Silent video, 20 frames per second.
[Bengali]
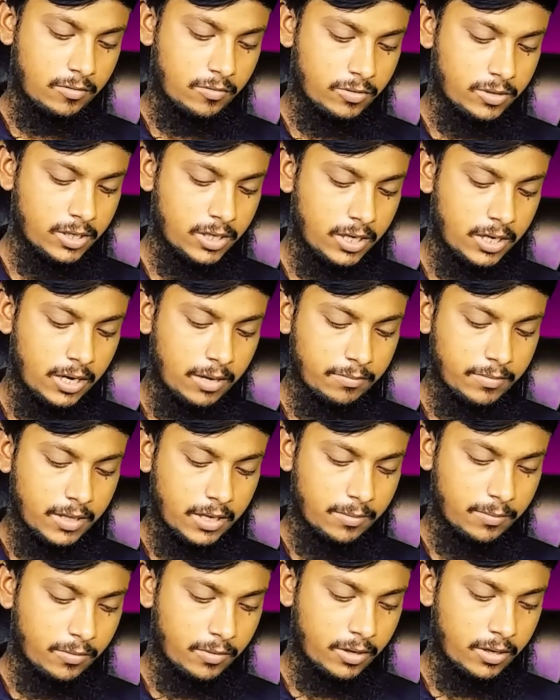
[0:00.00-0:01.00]
খুঁজে নিলাম
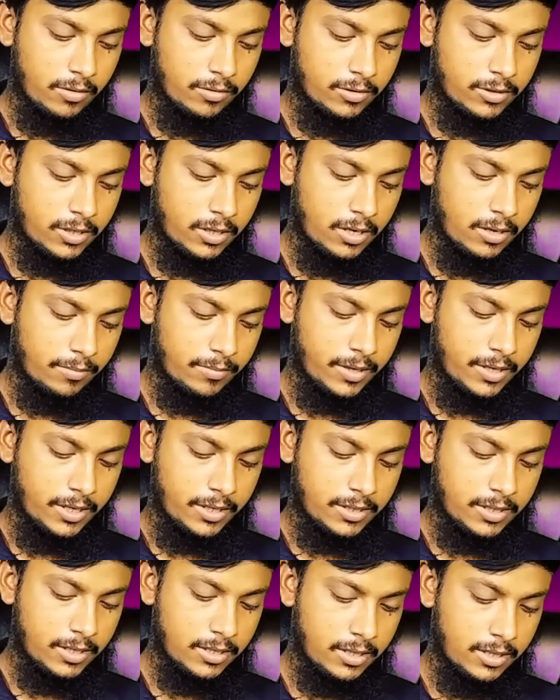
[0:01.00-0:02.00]
তারপরে হচ্ছে আমি
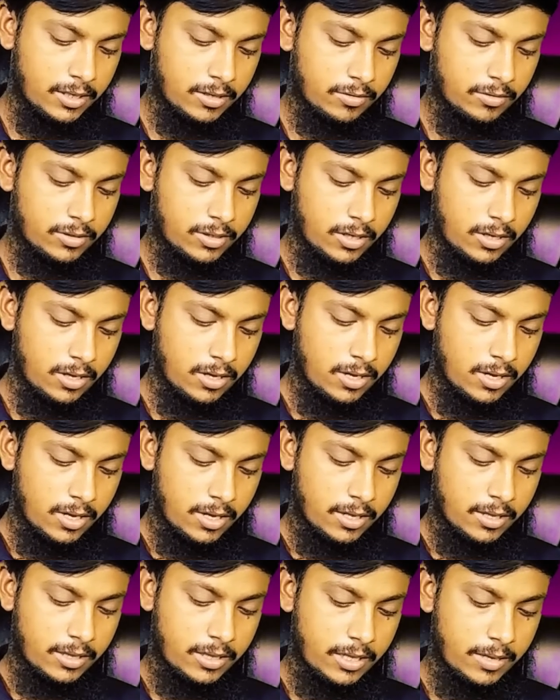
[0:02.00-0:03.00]
নিচের দিকে হচ্ছে
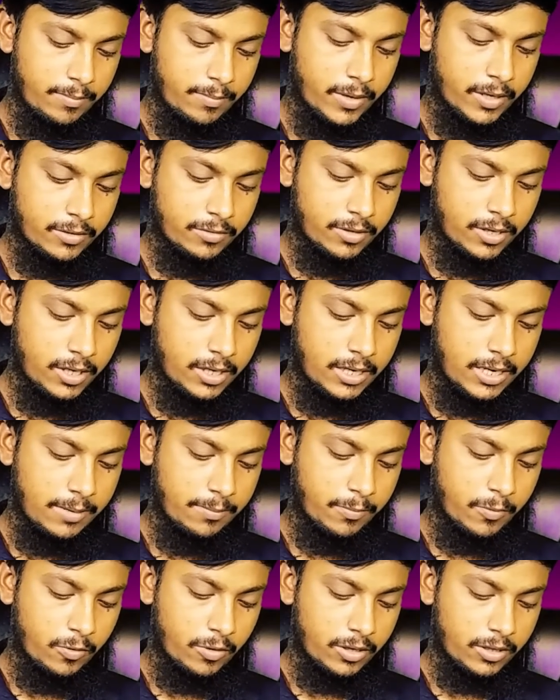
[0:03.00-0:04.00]
সেভ বাটনে
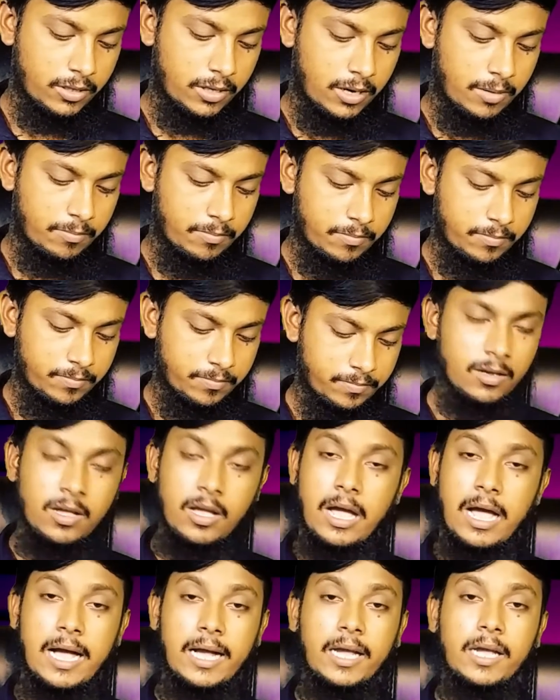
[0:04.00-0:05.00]
ট্যাপ করে দিলাম
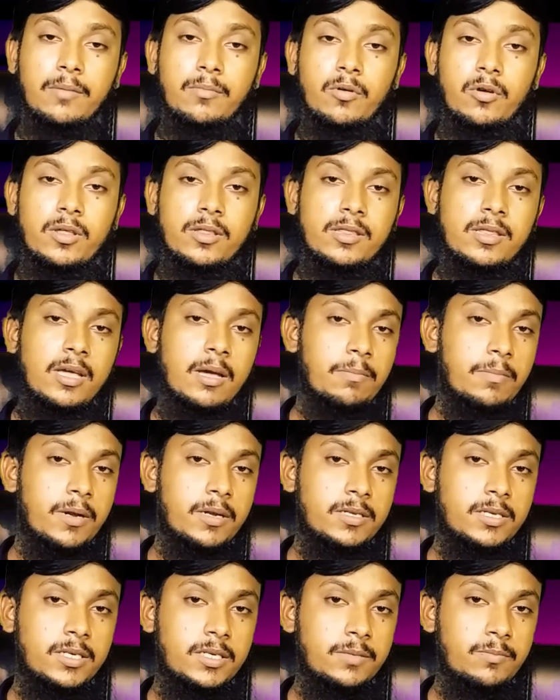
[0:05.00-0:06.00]
আগেই বলেছি
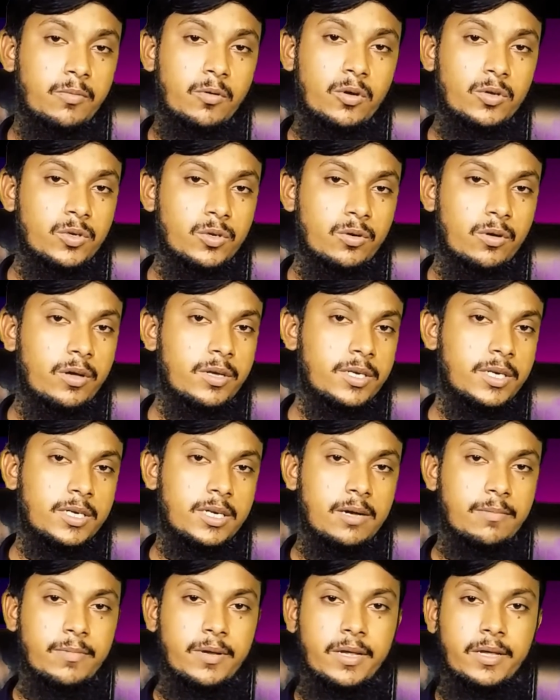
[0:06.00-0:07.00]
আপনার যেটি প্রয়োজন হয়
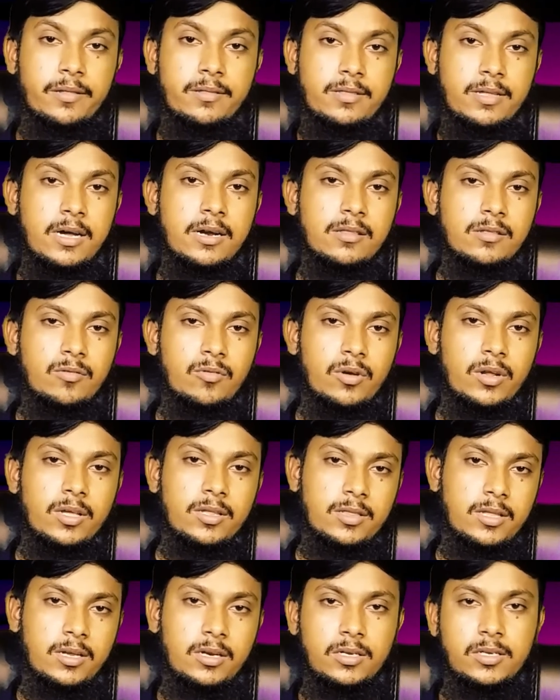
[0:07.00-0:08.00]
সেটি আপনি সার্চ করে
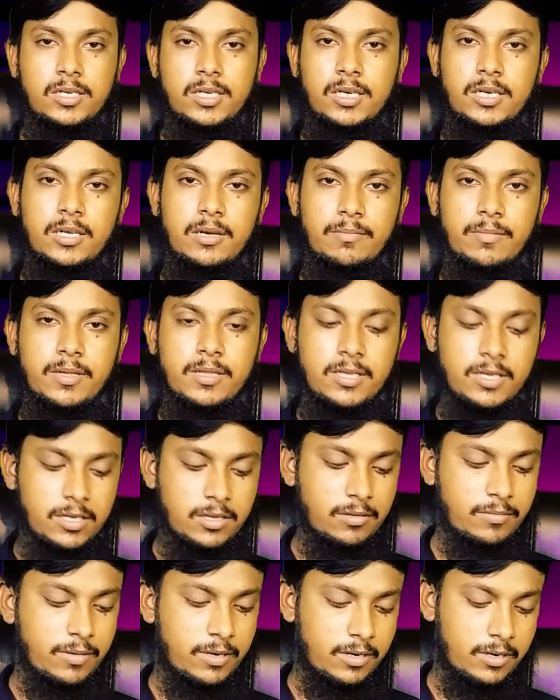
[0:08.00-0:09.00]
দেন সেটি আপনি দিয়ে
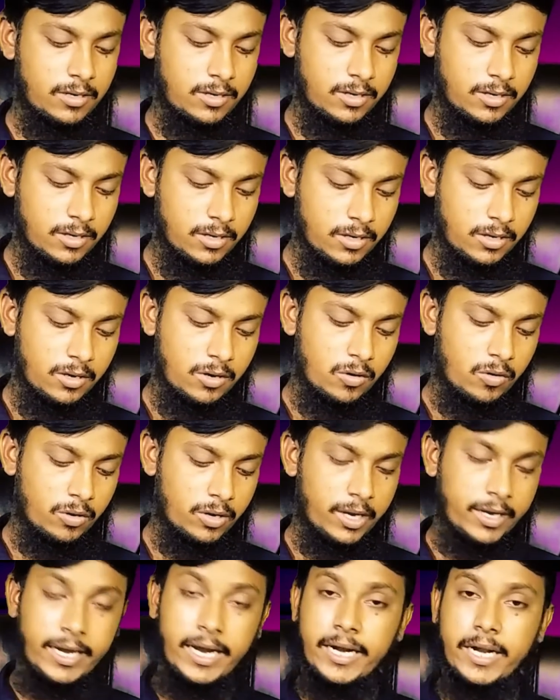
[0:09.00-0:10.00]
দিবেন
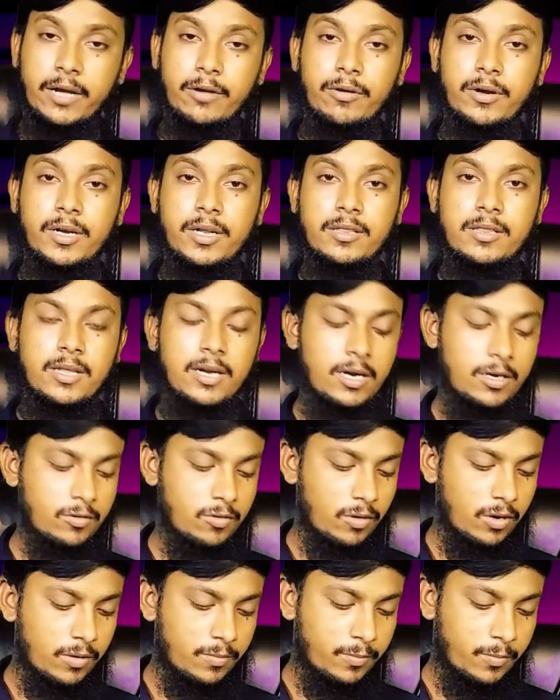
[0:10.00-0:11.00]
ওকে ক্যাটাগরিটা সিলেক্ট
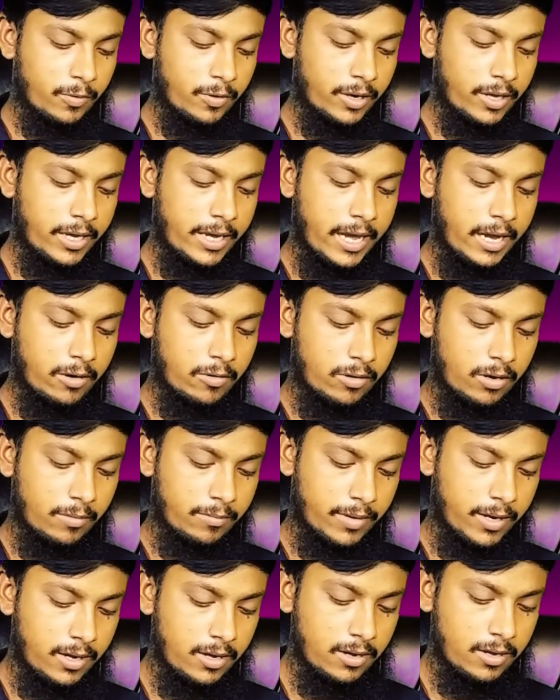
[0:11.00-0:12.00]
করার পরে এখন
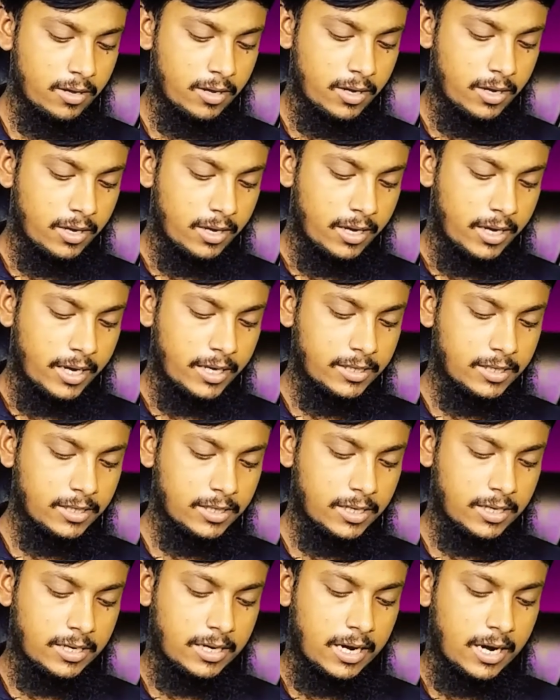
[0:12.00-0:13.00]
আমরা এই যে
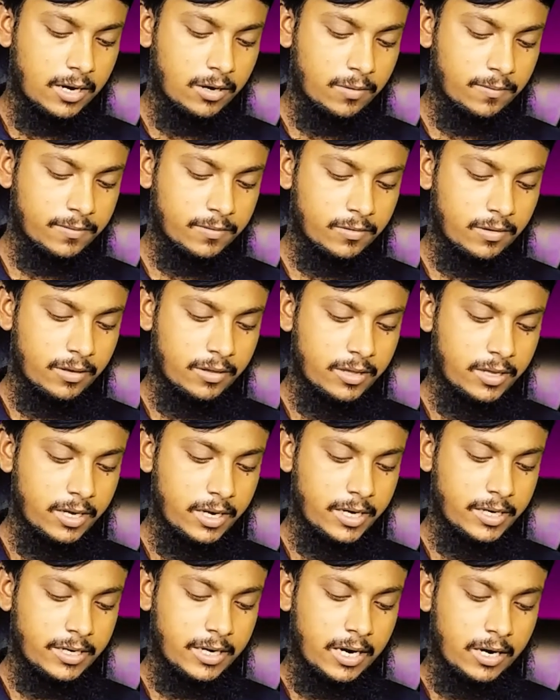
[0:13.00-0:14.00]
যে ডান অপশন আছে
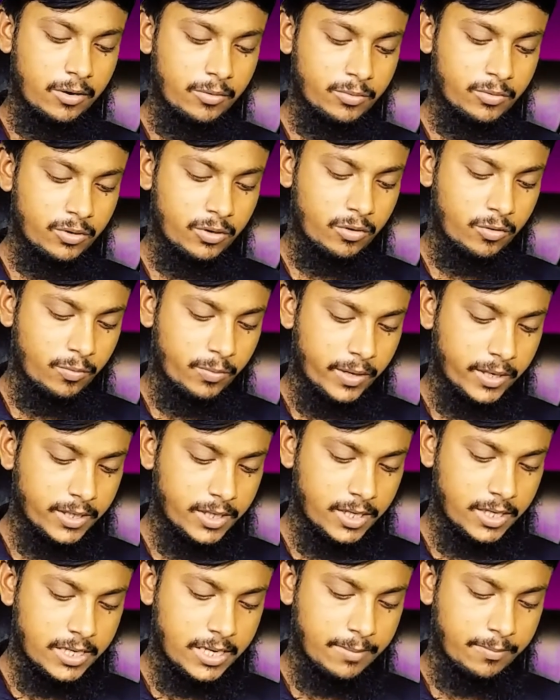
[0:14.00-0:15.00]
এই ডান অপশনের উপরে
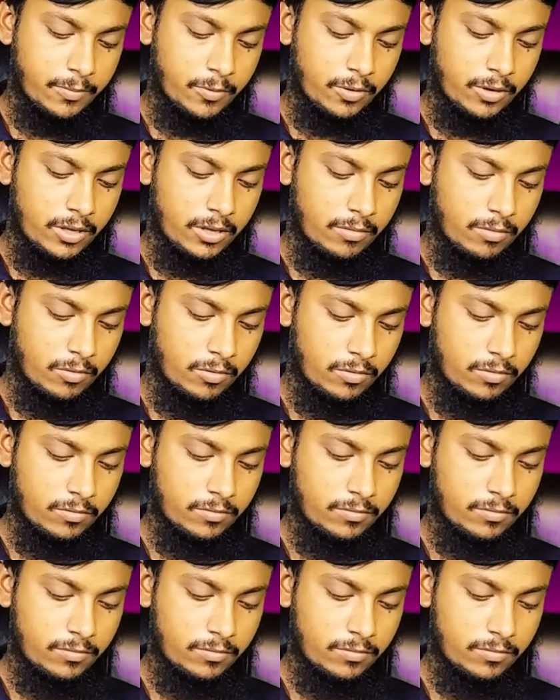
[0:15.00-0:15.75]
একটি ট্যাপ করে দিব